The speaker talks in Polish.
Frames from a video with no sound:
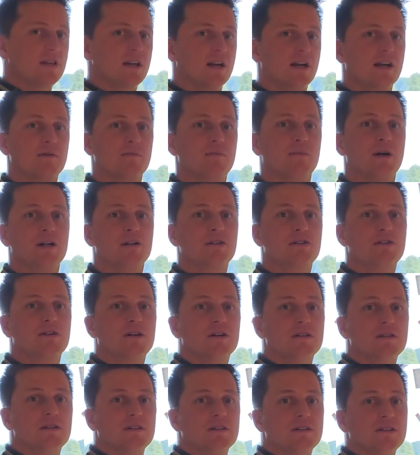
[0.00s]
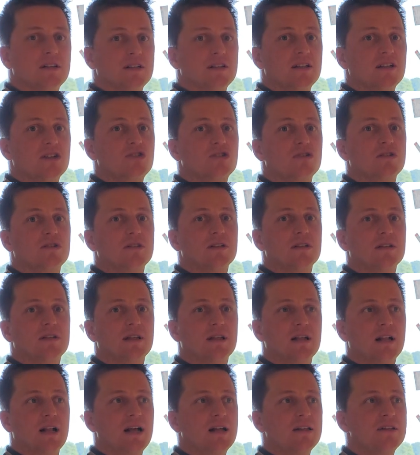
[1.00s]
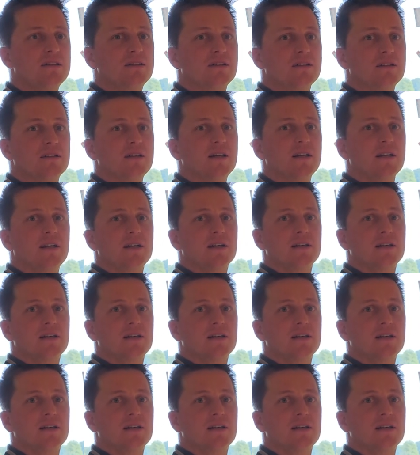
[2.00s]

jak balkony, zadaszone tarasy,